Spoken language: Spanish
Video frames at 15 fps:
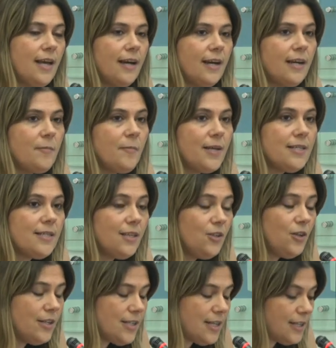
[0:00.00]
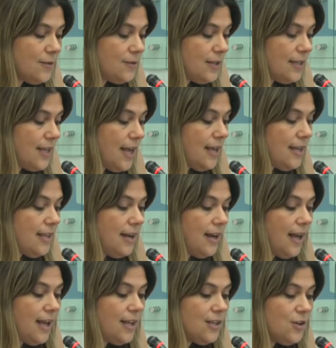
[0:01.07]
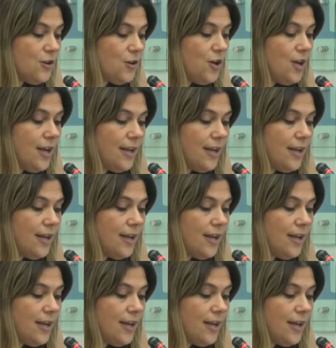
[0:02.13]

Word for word: repasando las actividades del año